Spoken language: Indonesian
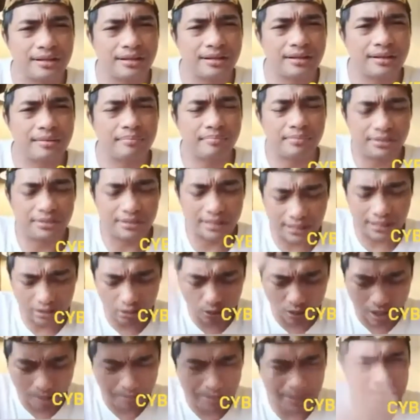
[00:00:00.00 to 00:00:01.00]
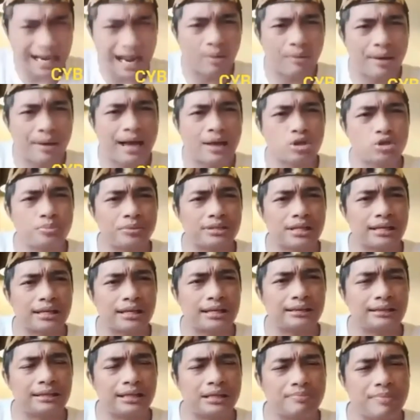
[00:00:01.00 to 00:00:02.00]
menjadi seorang pendakwah harus bisa
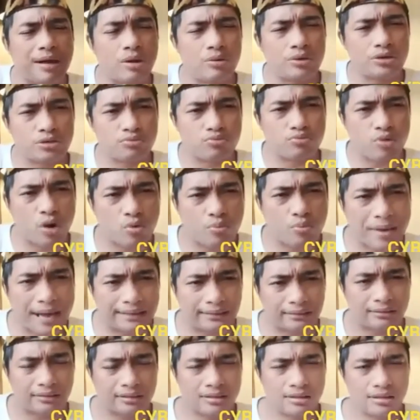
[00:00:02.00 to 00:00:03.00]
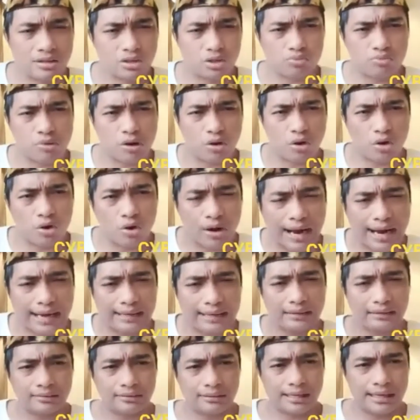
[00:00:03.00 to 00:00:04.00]
diterima oleh semua umat semua
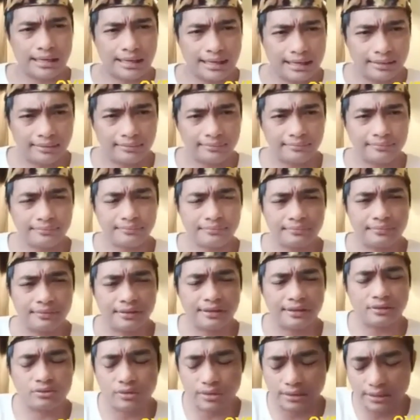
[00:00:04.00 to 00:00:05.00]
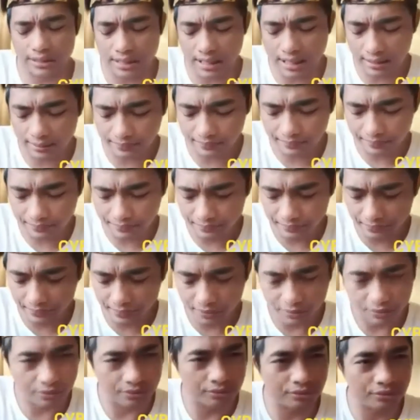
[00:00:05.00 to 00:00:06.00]
golongan ya gitu aja
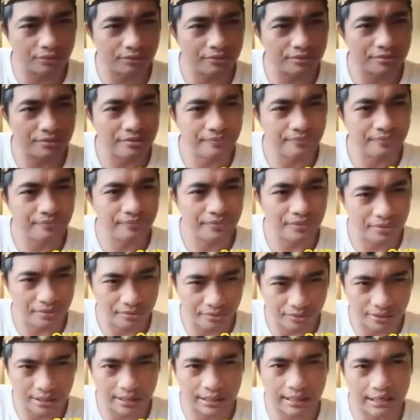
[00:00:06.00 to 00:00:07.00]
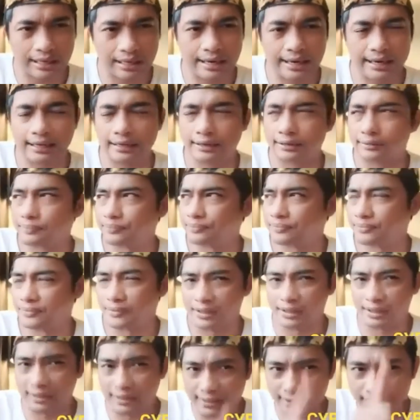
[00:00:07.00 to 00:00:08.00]
untuk Teguh Zulkarnain
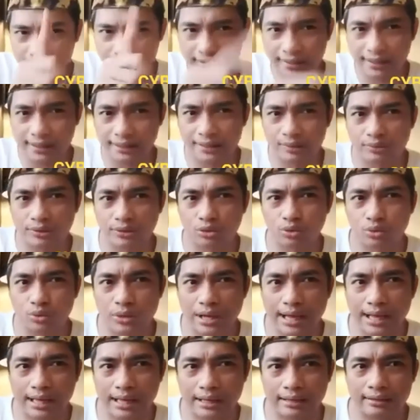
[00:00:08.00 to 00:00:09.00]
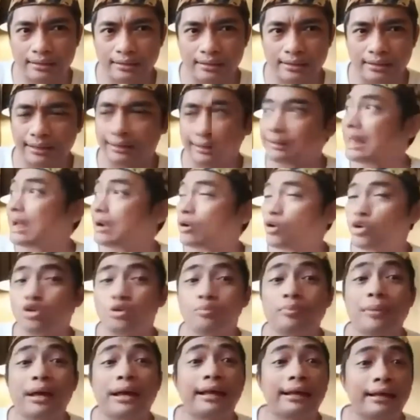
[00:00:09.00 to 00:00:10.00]
ingat ente udah tua
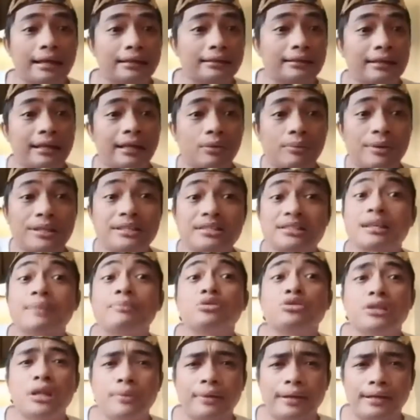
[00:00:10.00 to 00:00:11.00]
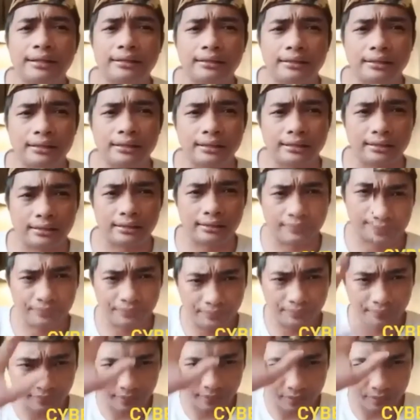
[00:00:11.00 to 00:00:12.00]
Takut malaikat lewat cabut nyawa ente.
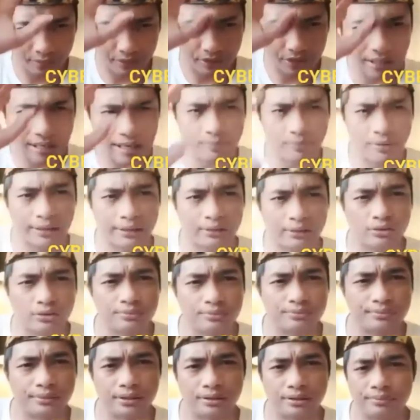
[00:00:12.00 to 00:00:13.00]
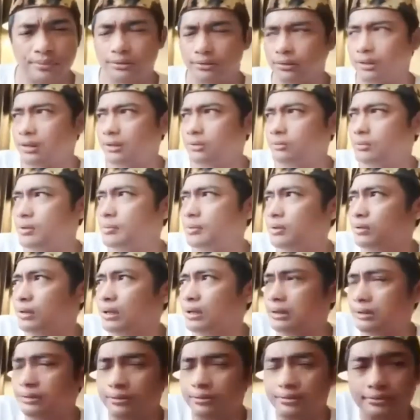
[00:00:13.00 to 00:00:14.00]
Wassalamualaikum warahmatullahi
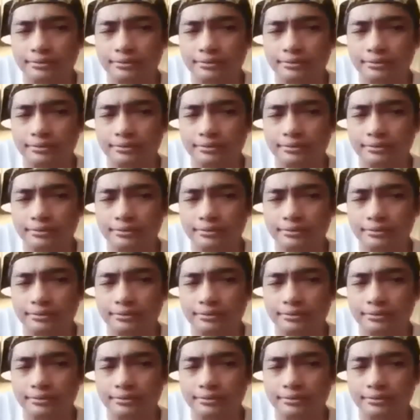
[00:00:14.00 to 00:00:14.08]
wabarakatuh.